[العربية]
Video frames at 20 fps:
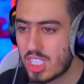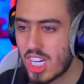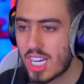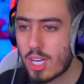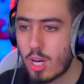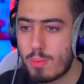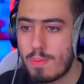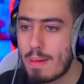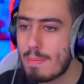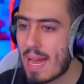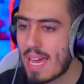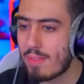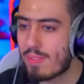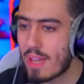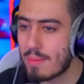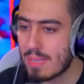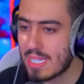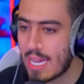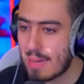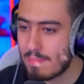شكله ما بعرف
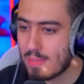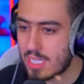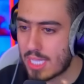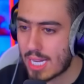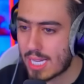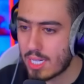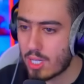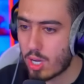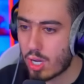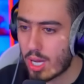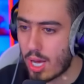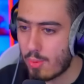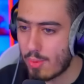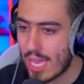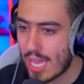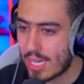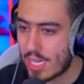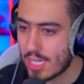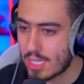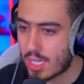كم يدمج لكنه
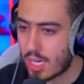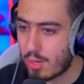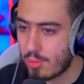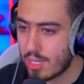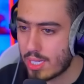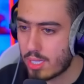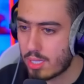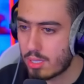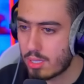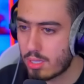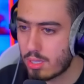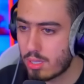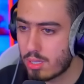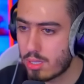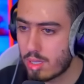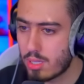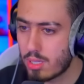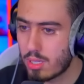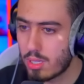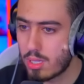قوي اكيد قوي
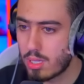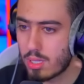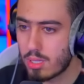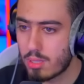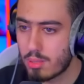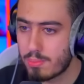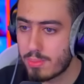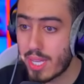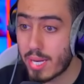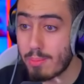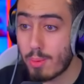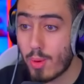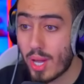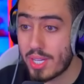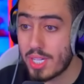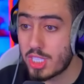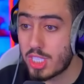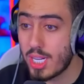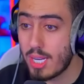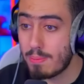ضربه
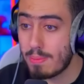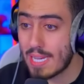واحده يشيل